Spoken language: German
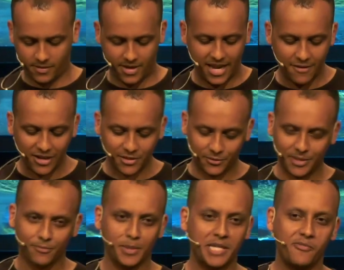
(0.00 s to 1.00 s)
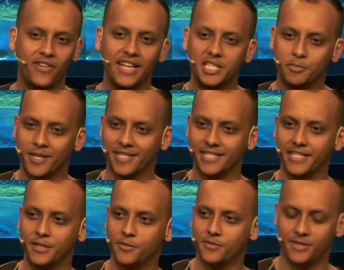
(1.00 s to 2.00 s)
Hey, was wird mit der Pflanze
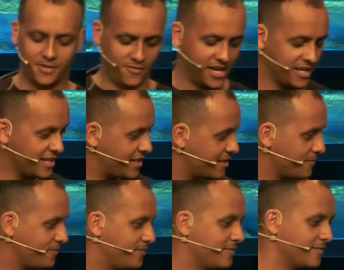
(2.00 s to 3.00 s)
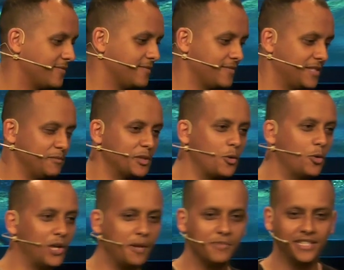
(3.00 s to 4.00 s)
passieren, wenn ich sie mit
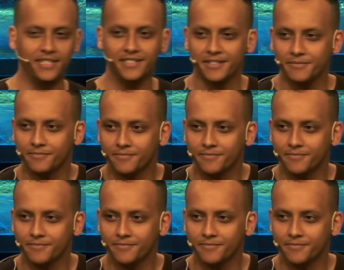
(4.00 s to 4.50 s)
Cola begieße.